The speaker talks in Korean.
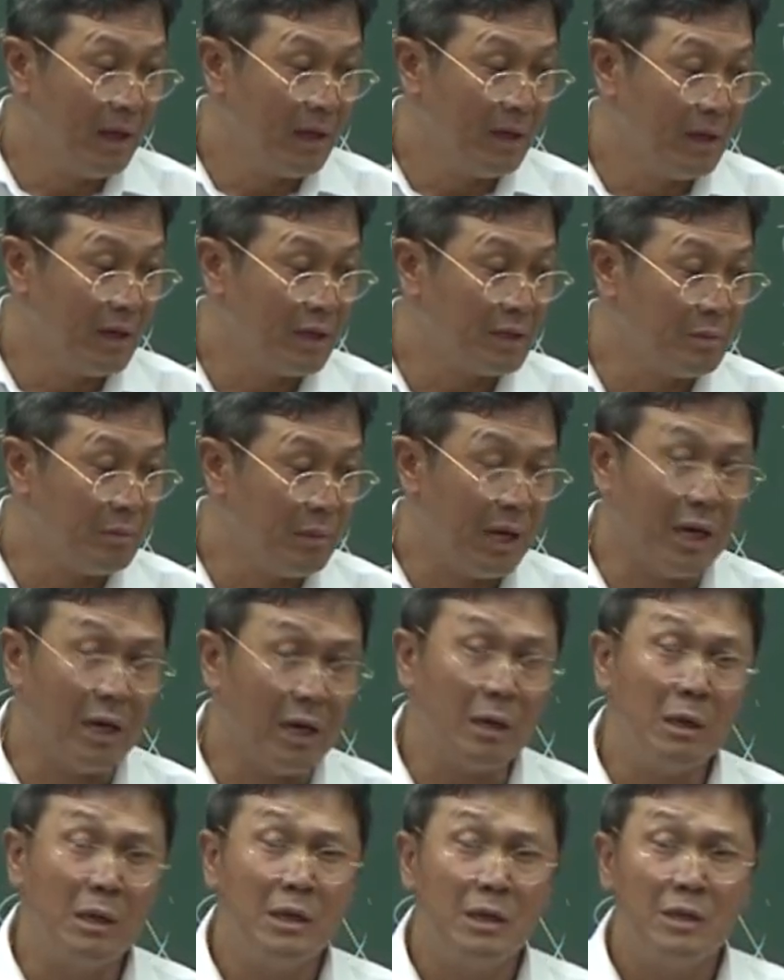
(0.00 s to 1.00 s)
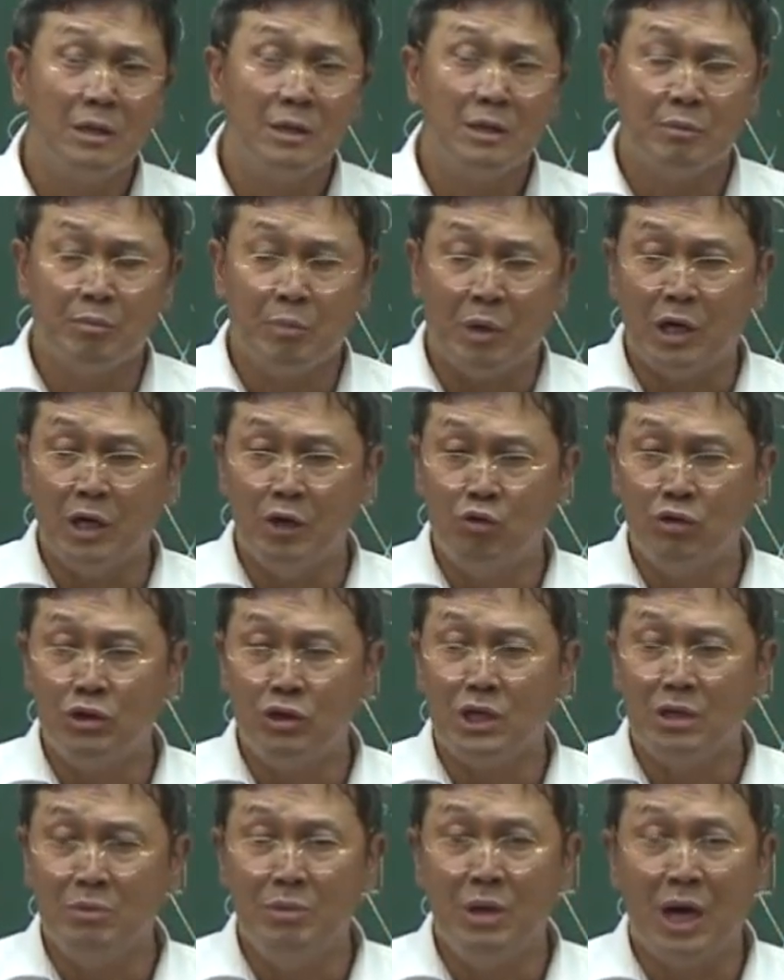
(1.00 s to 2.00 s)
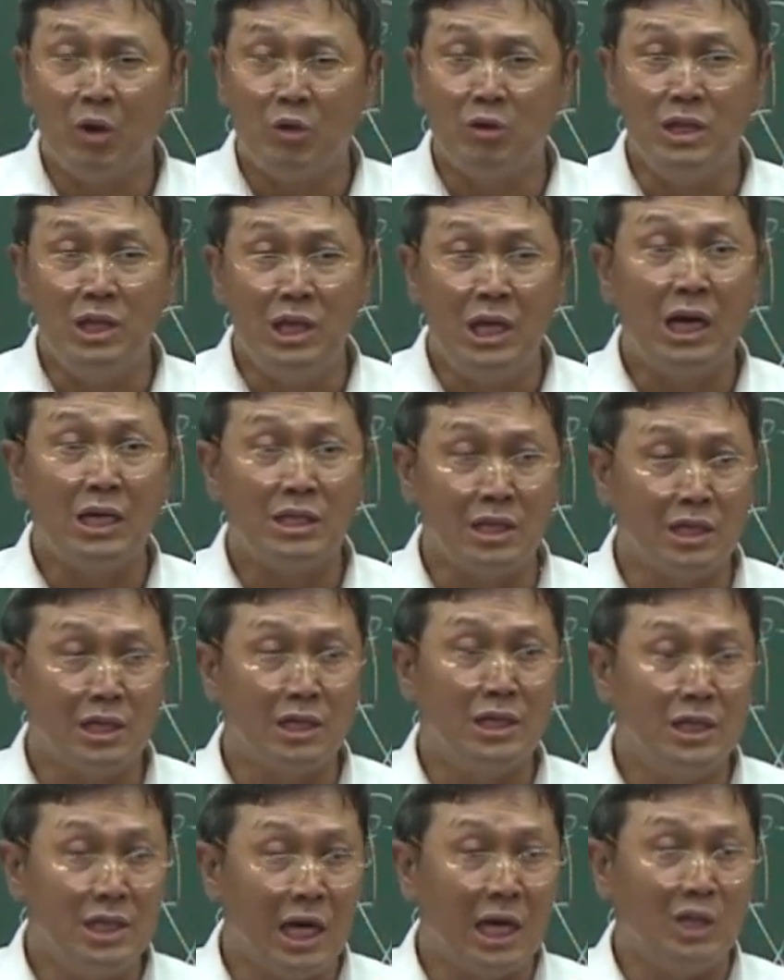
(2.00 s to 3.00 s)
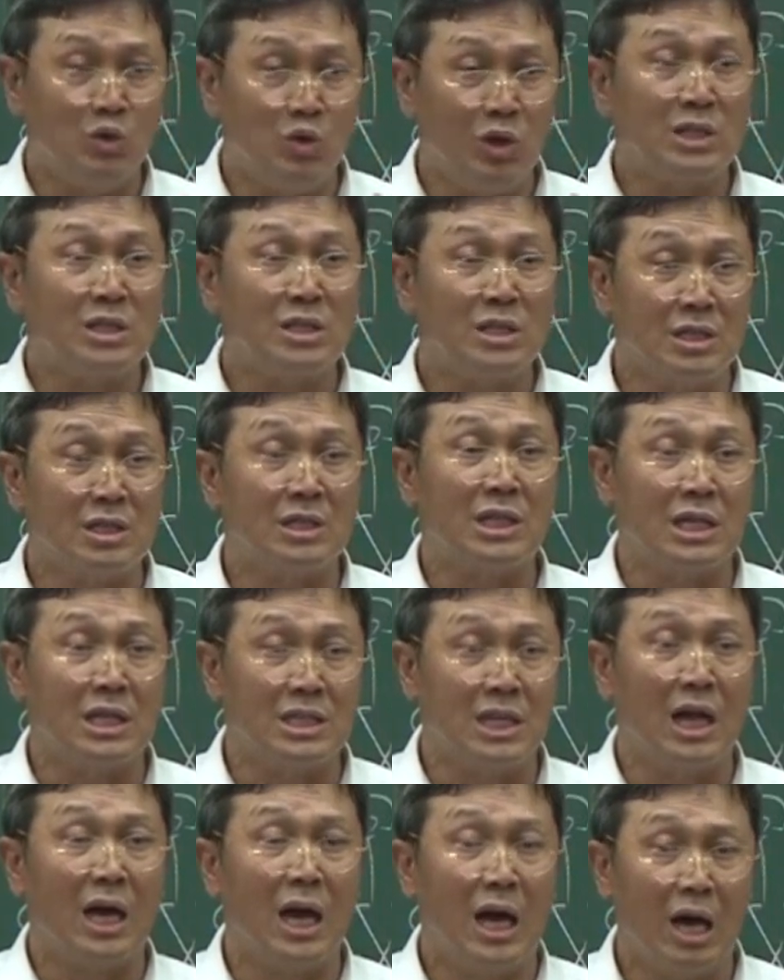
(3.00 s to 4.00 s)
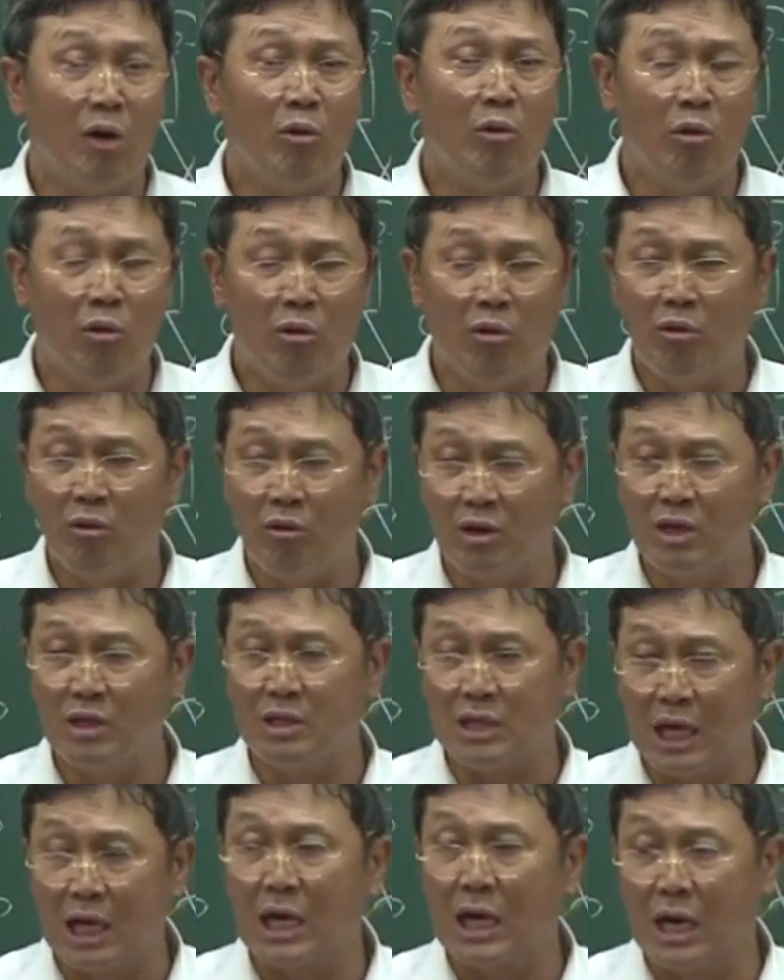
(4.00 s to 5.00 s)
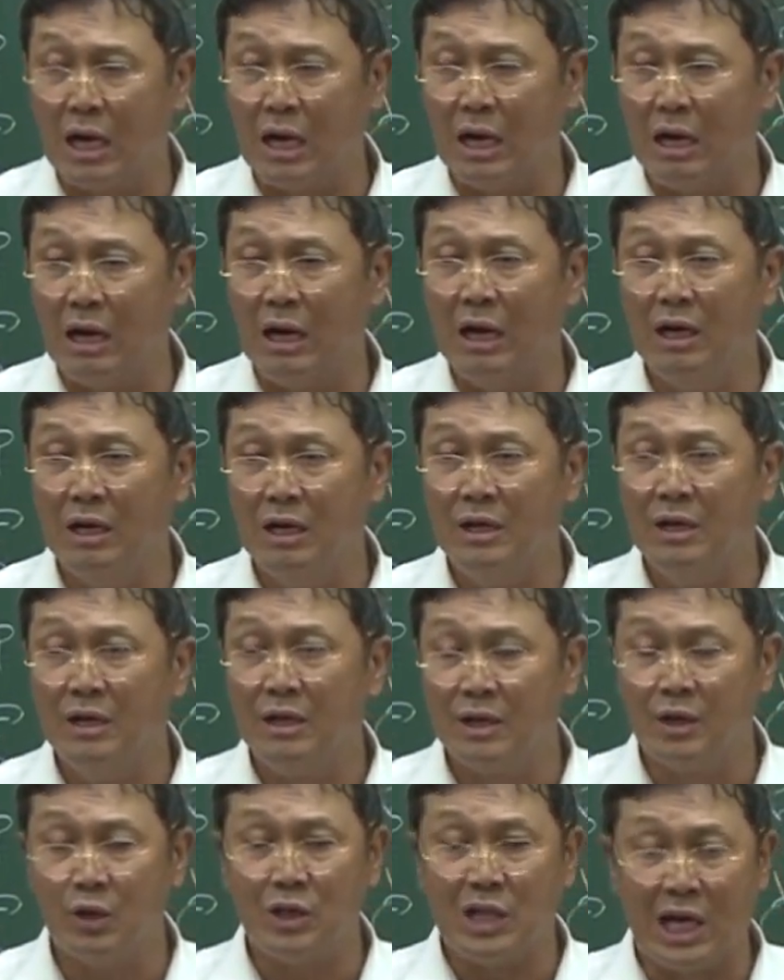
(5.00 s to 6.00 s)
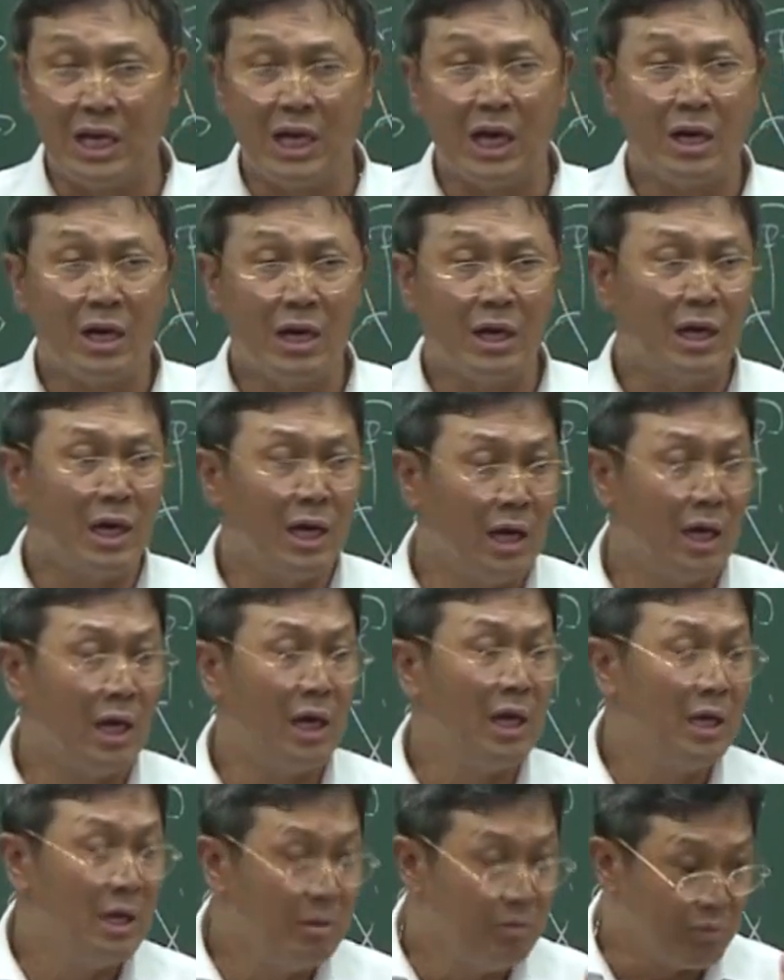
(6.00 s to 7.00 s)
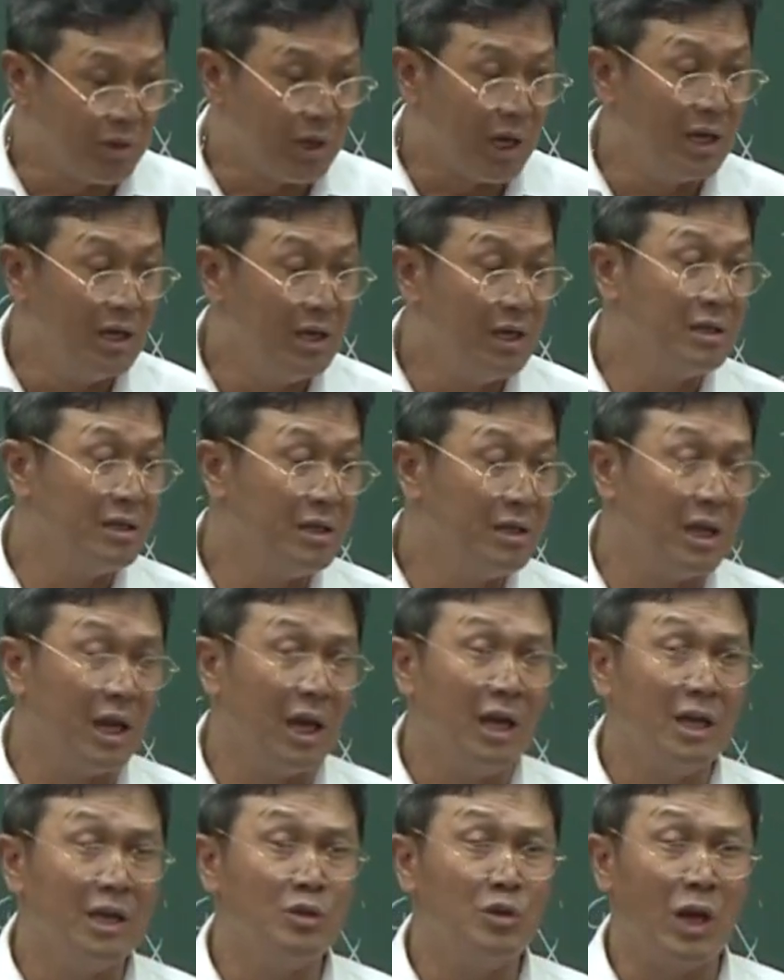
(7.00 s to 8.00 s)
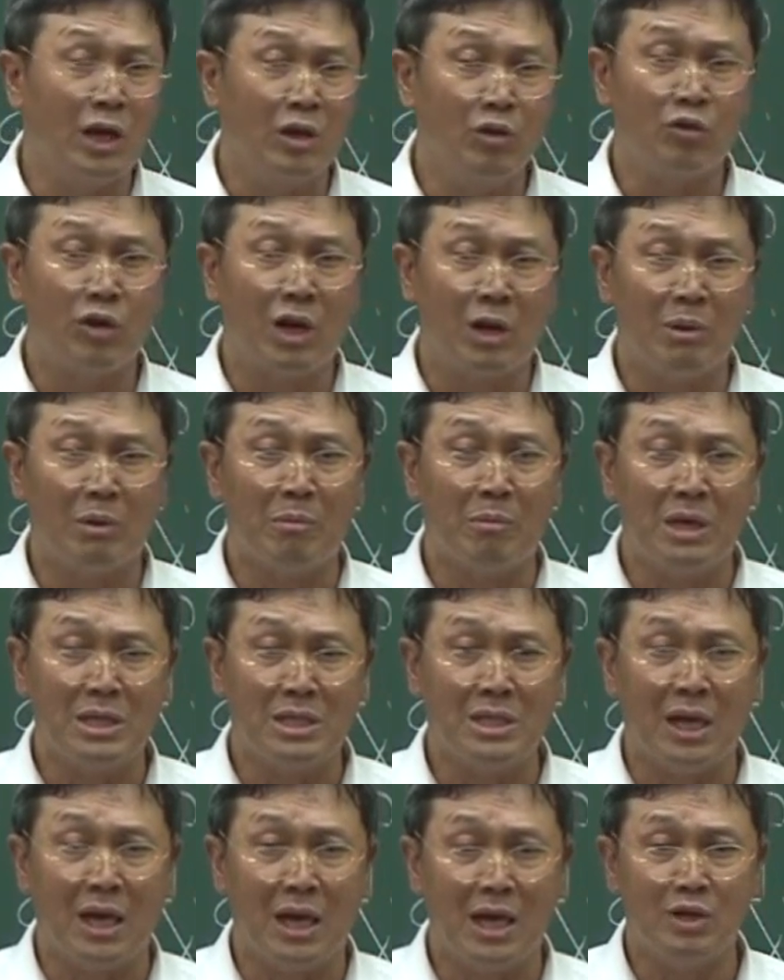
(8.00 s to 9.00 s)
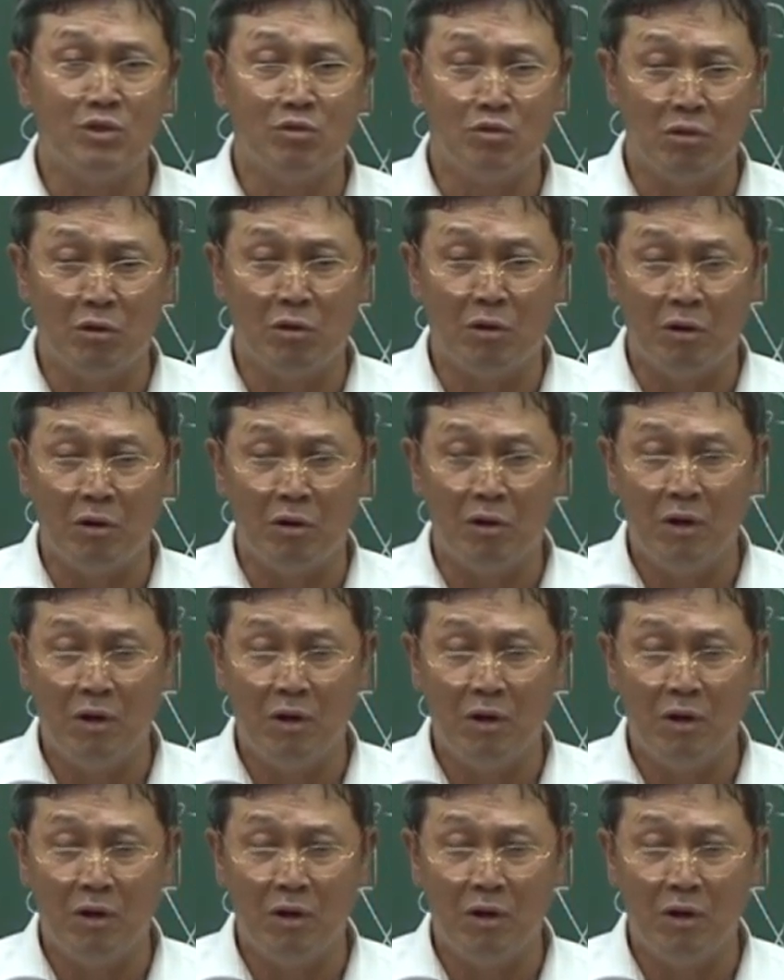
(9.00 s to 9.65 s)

그래서 막, 뭐 거두절미하고 네가 성질이 안 좋아서 그렇다 생각하고 그래 살아라. 그리고 다나카나 브라이언을 에이엠, 에이엠으로 하면 맞이해가지고